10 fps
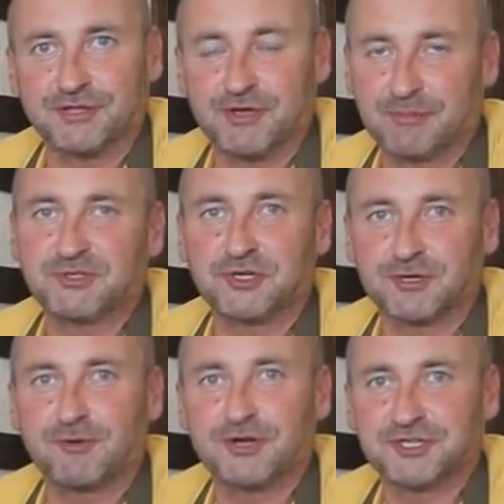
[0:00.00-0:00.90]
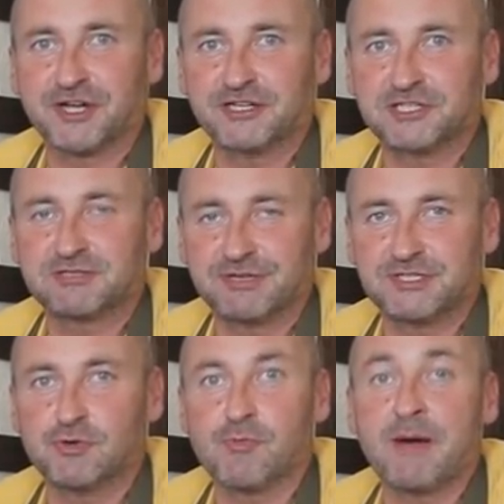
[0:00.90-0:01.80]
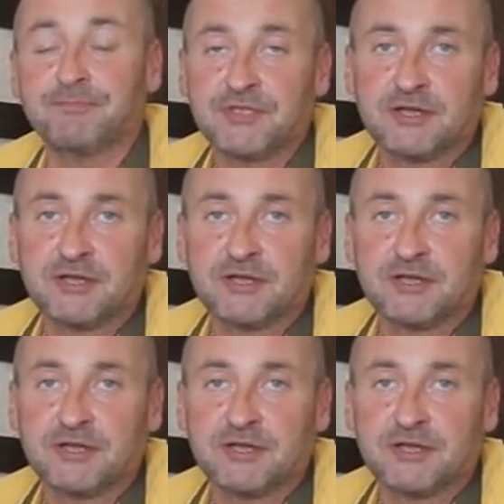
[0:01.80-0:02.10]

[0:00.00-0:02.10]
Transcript: но я бы еще такое же количество изюма.